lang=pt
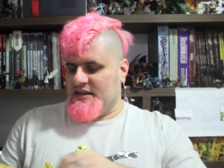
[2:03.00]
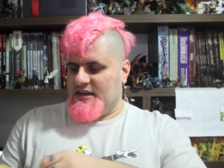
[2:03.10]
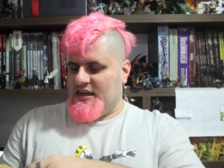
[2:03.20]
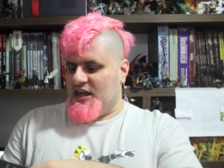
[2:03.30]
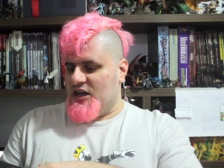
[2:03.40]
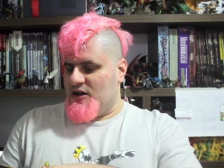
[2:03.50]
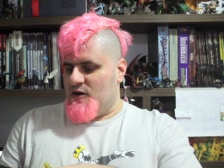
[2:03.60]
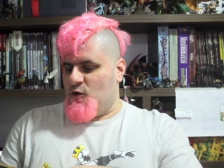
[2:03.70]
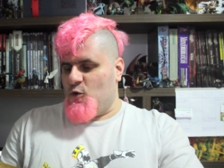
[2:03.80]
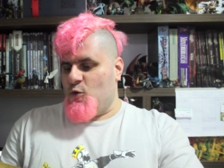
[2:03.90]
E
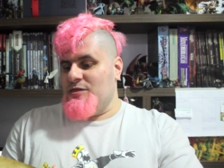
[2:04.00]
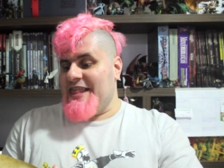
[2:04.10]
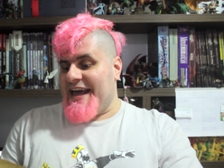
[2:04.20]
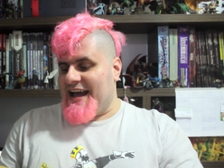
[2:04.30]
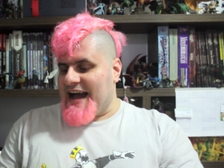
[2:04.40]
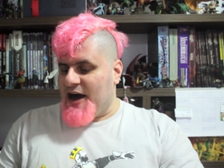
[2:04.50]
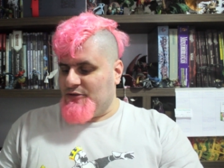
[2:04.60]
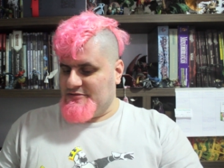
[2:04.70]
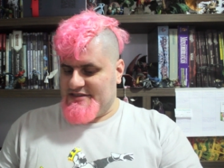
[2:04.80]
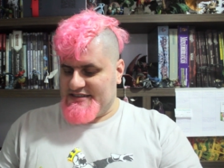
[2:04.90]
o
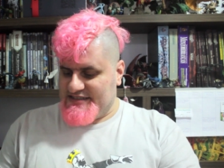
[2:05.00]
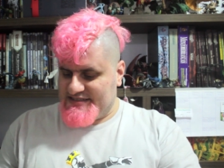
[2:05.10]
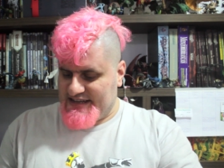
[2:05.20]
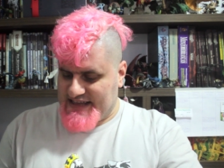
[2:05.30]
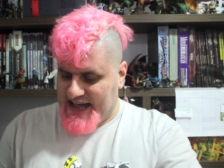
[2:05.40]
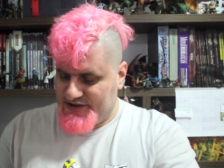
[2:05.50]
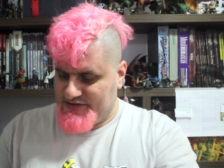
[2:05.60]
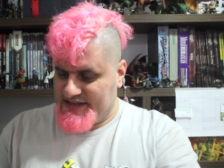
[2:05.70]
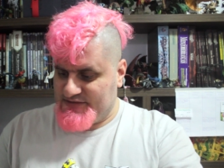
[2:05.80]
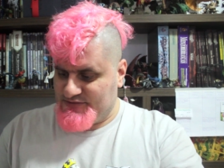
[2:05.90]
legal desse
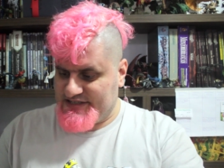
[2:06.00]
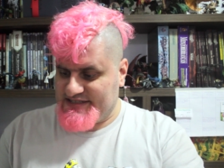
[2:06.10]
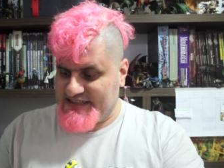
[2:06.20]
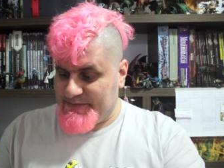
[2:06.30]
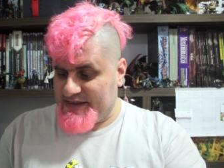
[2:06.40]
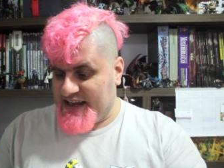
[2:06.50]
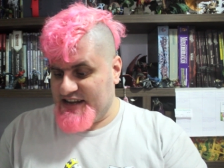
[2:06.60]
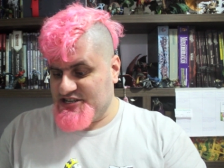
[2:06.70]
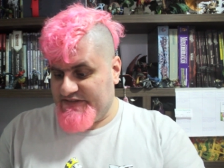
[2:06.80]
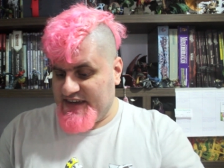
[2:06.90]
cenário, desse, o sistema, né,
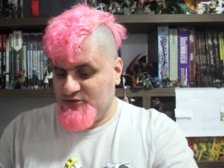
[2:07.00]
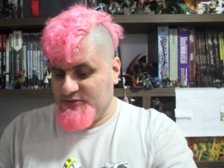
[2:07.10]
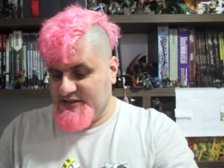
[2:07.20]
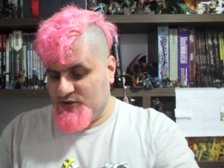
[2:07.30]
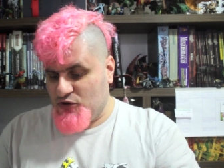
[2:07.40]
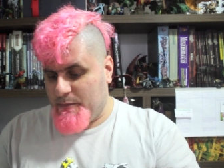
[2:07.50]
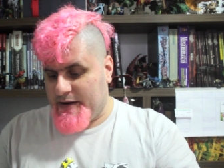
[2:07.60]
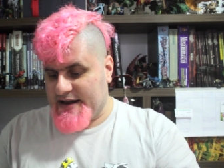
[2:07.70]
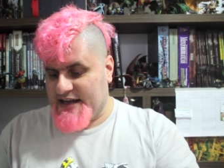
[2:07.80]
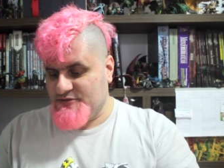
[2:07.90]
ele já vem com isso
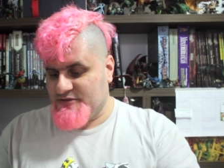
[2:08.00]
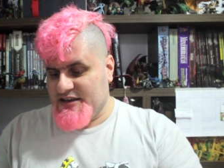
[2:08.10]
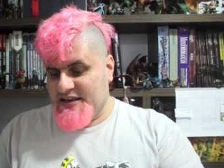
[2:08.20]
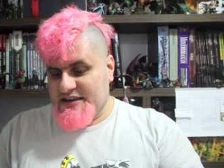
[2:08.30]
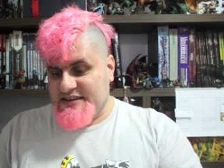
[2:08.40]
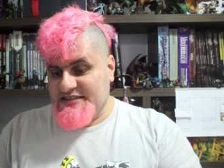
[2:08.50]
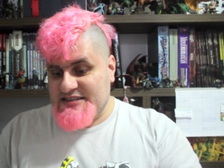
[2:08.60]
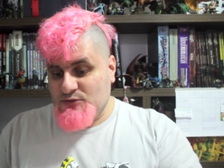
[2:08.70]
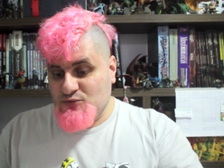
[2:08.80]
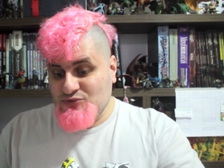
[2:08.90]
incorporado, que
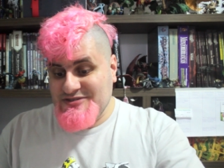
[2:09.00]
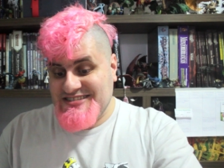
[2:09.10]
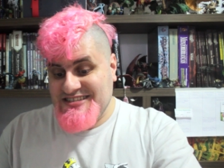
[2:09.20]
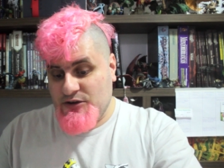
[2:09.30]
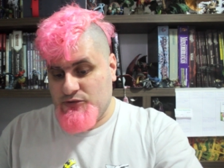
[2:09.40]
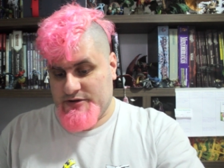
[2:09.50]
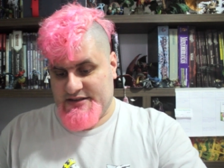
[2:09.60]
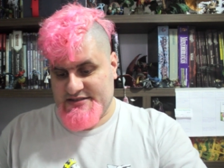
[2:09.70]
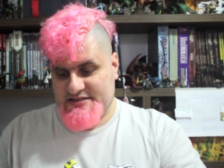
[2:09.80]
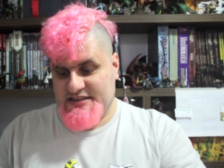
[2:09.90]
são os
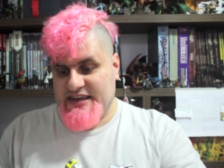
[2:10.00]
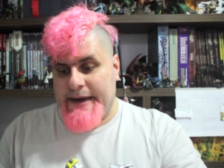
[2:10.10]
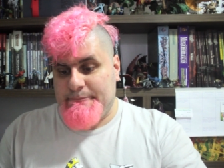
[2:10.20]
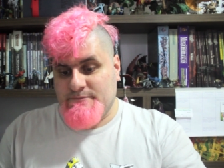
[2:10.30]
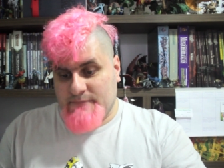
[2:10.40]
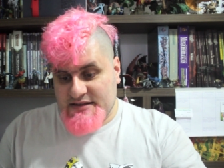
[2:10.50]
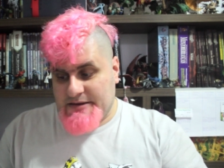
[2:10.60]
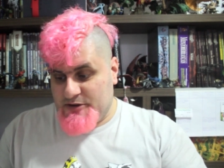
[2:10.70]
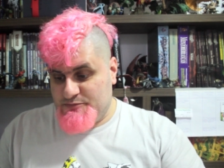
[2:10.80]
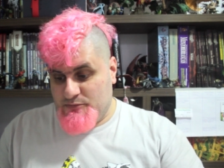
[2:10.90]
ícones, que é
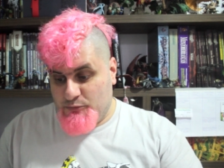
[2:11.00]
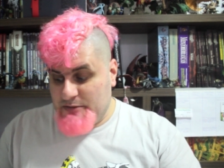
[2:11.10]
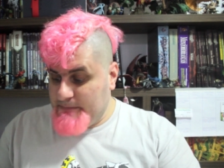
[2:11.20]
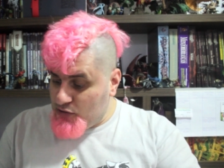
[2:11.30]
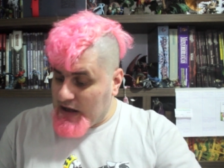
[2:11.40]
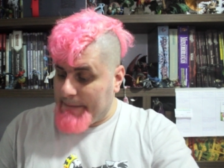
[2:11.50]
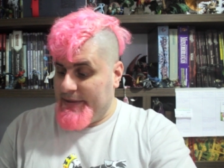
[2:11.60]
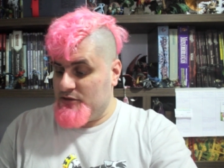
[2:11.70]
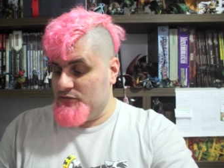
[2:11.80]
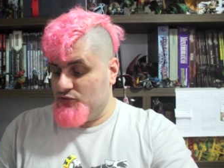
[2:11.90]
basicamente o primeiro
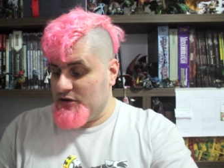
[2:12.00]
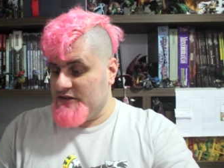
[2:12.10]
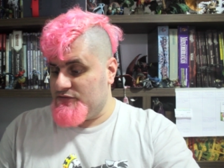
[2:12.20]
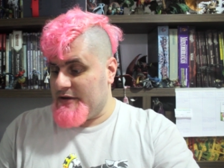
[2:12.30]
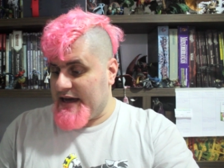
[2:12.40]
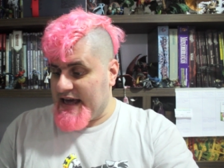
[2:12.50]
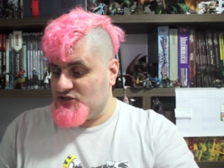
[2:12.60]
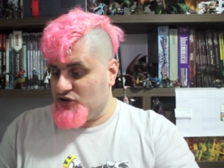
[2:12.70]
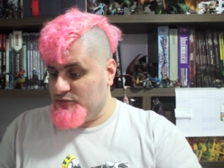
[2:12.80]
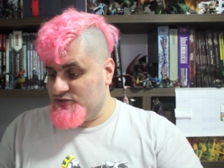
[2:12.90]
capítulo do livro é
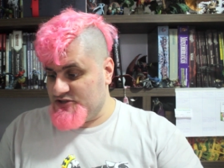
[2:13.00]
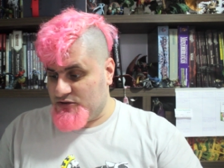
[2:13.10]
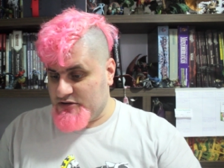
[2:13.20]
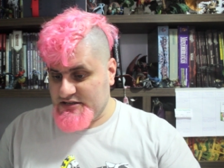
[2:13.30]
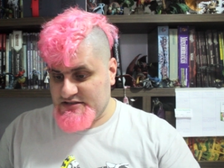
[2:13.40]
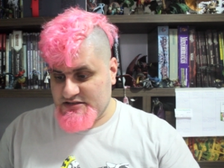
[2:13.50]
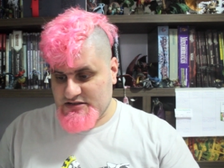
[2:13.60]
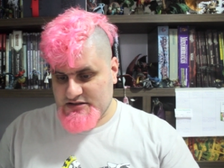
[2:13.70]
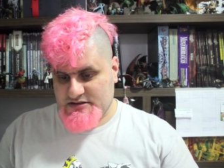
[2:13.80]
sobre os ícones.